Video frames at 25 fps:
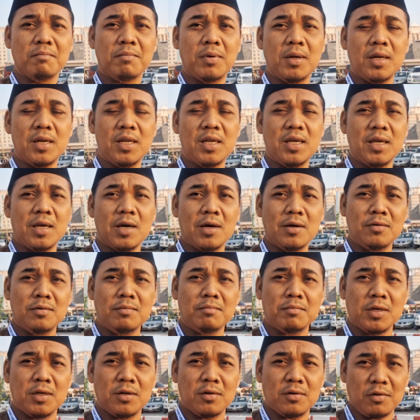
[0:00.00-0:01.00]

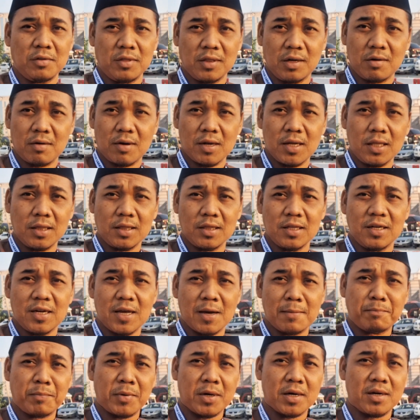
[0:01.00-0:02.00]
beliau menurut riwayat
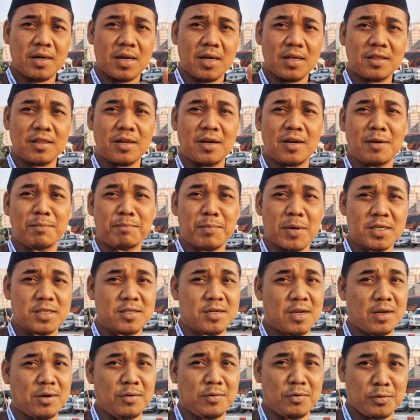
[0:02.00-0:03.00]
tidak pernah terlepas
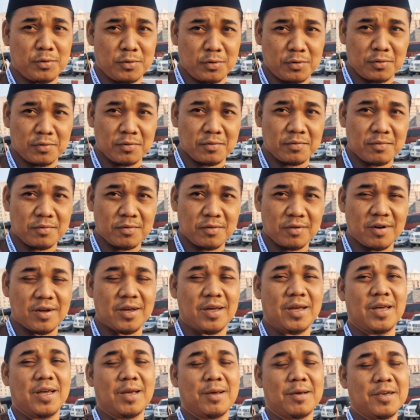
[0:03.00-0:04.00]
dari wudhu.
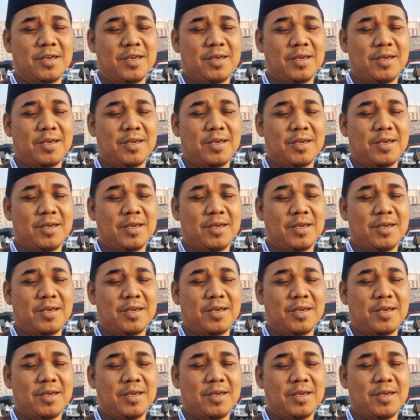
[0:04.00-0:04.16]
Wah,